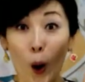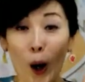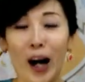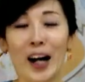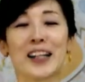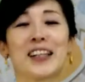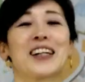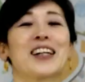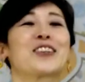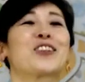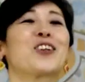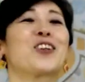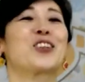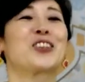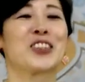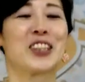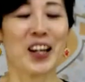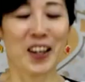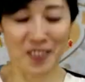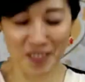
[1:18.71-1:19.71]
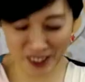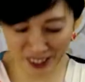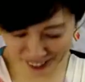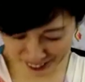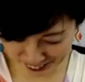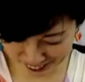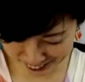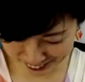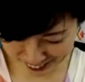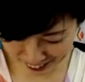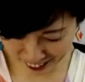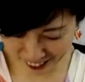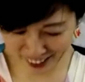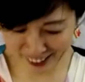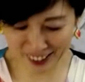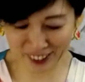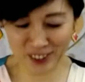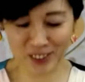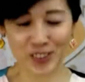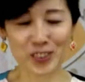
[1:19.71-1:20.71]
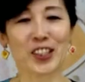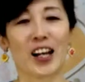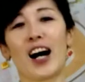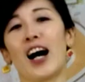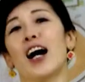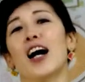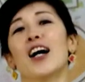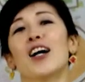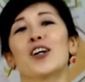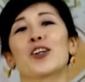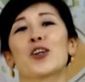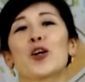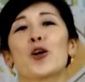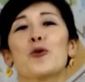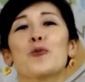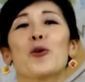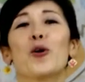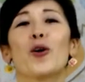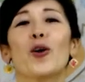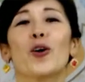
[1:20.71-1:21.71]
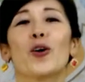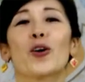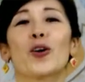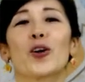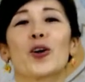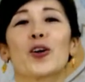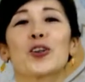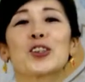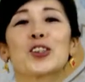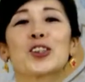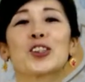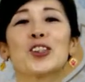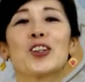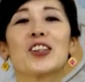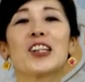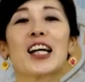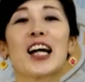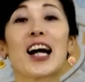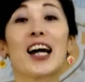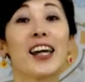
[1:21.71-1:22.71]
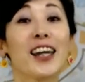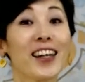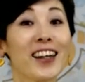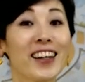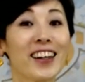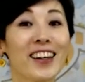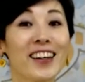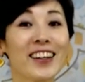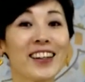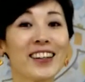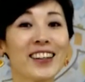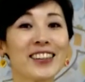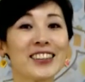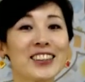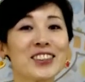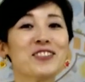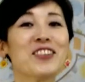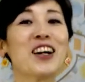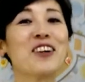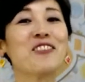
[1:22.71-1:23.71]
ありがとうございます。ありがとうございます。あ、今日もよろしくお願いします。